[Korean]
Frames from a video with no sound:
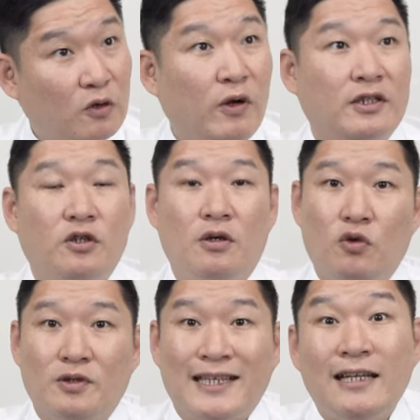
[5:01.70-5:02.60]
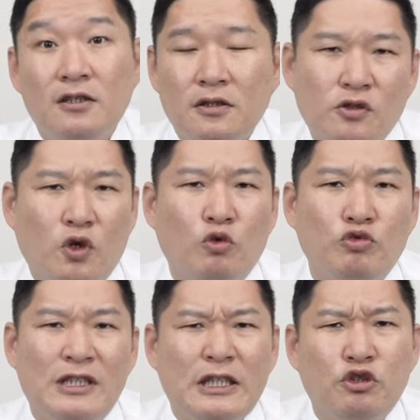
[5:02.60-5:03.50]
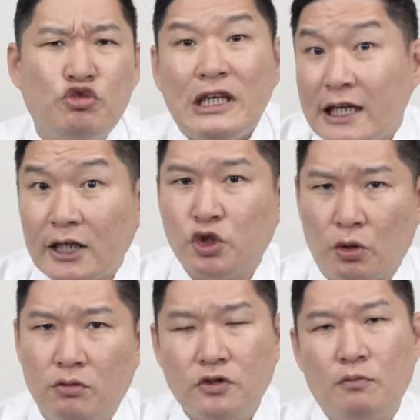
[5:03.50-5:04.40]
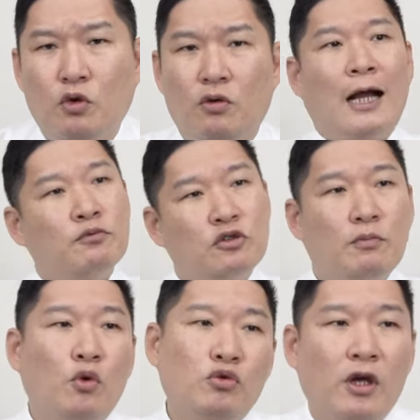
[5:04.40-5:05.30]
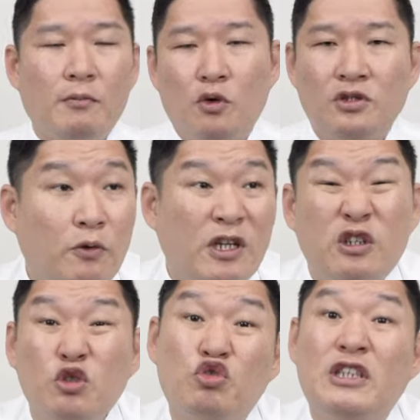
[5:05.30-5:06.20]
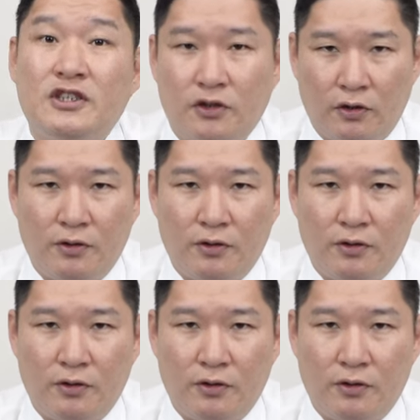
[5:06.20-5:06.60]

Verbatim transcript: 라고 해서 또 사는 그런 경우도 있을 수 있겠죠 그래서 뭐 아무도 모르게 뭐 세월이 흐를 수도 있어요